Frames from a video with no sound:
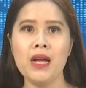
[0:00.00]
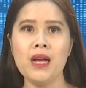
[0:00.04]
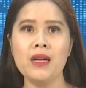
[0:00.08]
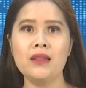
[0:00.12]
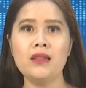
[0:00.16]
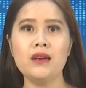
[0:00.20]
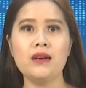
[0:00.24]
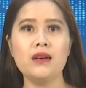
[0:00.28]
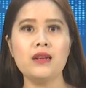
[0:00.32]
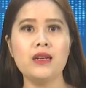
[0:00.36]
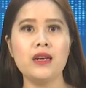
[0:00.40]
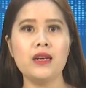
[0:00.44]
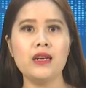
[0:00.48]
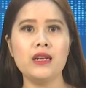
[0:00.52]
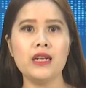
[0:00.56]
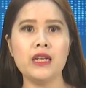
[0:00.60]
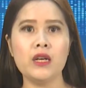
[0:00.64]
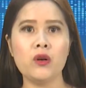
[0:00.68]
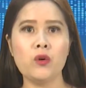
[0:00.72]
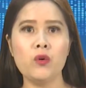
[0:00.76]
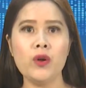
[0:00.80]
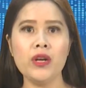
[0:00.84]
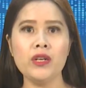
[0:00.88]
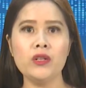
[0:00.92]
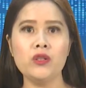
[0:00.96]
thực hiện nghị
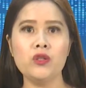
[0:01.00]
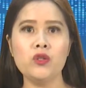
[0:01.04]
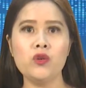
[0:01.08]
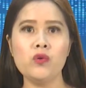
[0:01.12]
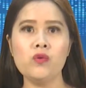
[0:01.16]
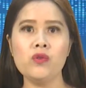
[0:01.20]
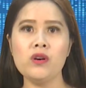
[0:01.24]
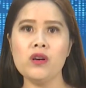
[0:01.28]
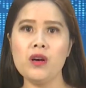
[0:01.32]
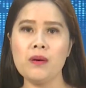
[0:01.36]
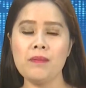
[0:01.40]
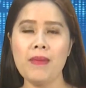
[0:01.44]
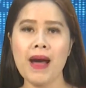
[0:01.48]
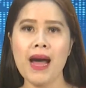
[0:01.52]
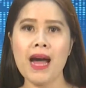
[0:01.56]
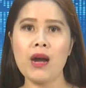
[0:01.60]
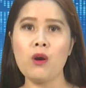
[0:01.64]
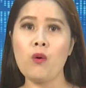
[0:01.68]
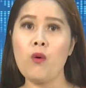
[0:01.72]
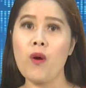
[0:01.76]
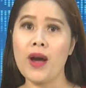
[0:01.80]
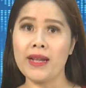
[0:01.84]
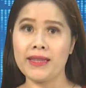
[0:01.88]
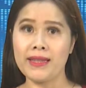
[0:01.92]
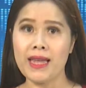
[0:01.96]
quyết Trung ương 3
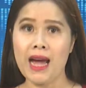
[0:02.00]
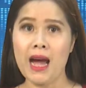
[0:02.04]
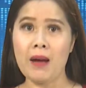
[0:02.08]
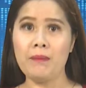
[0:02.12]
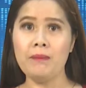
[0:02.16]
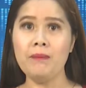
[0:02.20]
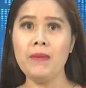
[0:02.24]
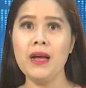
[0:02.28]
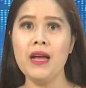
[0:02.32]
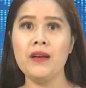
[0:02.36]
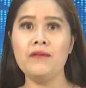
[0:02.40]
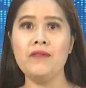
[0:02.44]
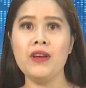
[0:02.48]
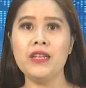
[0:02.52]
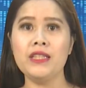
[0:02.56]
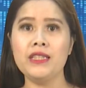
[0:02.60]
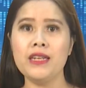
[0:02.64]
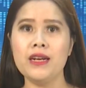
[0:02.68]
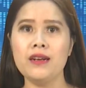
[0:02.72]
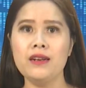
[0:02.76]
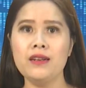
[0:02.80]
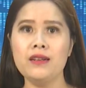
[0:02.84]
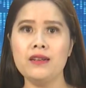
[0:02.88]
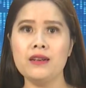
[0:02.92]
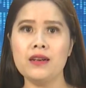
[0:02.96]
khóa 8 về chiến
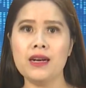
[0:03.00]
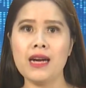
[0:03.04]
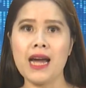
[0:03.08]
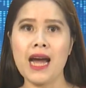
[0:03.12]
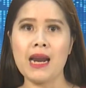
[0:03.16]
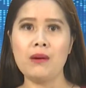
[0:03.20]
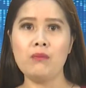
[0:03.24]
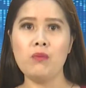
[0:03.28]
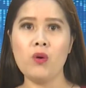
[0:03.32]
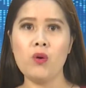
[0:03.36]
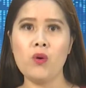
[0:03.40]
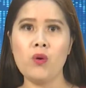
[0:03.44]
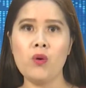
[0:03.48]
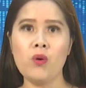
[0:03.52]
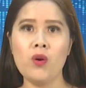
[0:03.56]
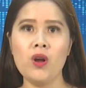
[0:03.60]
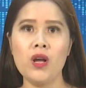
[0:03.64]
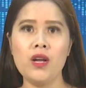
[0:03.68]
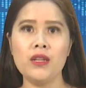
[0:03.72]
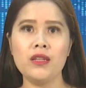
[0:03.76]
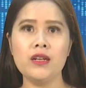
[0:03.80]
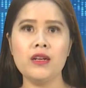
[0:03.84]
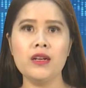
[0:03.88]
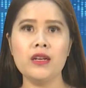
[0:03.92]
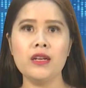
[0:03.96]
lược cán bộ
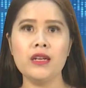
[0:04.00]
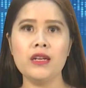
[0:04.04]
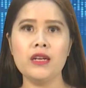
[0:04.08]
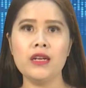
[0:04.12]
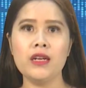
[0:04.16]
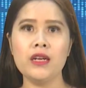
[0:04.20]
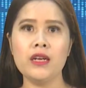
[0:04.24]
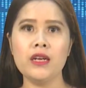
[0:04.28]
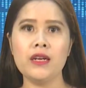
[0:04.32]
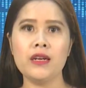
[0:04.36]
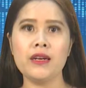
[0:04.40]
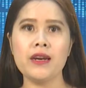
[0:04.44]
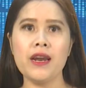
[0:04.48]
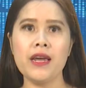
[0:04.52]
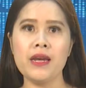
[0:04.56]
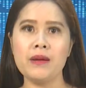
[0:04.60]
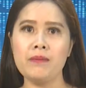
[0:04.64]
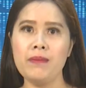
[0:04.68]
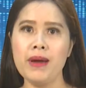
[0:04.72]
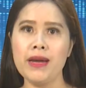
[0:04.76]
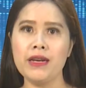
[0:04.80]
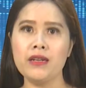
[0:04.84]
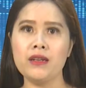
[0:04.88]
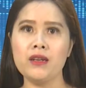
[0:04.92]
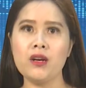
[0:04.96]
thời kỳ đẩy
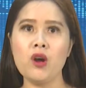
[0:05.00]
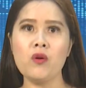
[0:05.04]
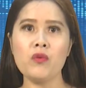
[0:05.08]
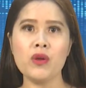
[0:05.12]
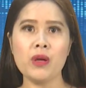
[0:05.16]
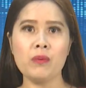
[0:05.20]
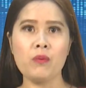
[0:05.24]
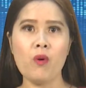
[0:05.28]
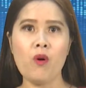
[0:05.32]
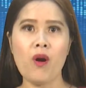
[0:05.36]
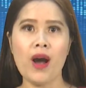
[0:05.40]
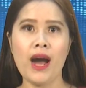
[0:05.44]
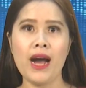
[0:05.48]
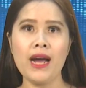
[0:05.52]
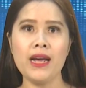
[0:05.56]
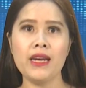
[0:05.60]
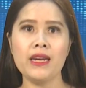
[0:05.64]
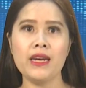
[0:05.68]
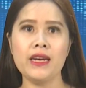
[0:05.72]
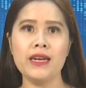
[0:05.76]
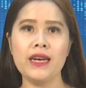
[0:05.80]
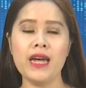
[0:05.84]
mạnh công nghiệp hóa, hiện